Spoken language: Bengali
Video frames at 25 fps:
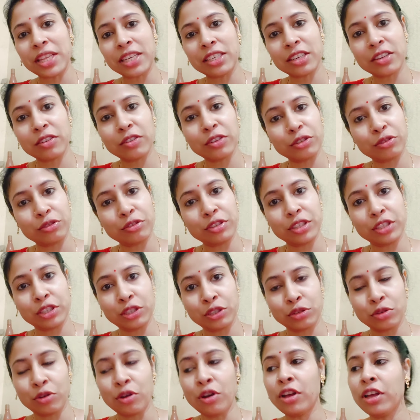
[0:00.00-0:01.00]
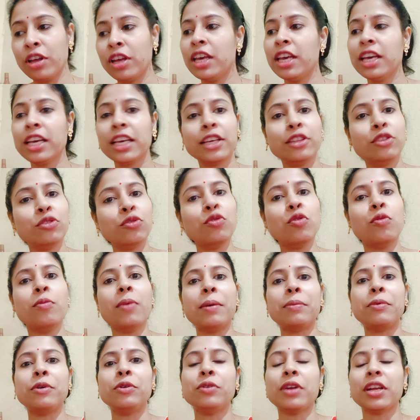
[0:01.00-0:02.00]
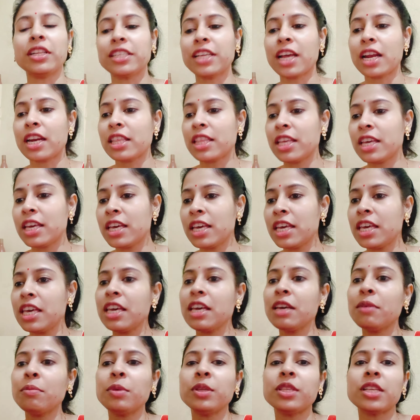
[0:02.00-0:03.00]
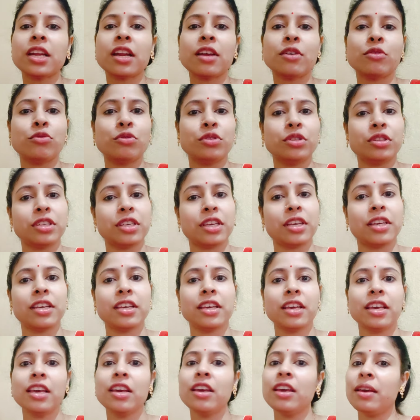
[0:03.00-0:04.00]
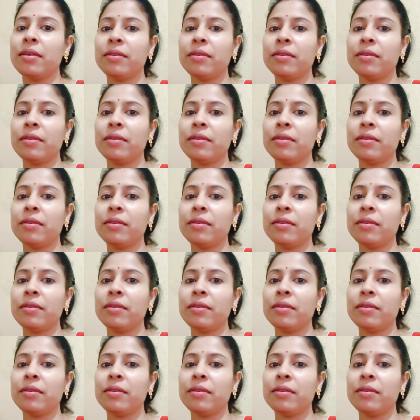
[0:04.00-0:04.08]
আমাদের সঙ্গে শুয়েছি শো কিন্তু ঘুমাবেও না চারিদিক বিছানা ঘুরছে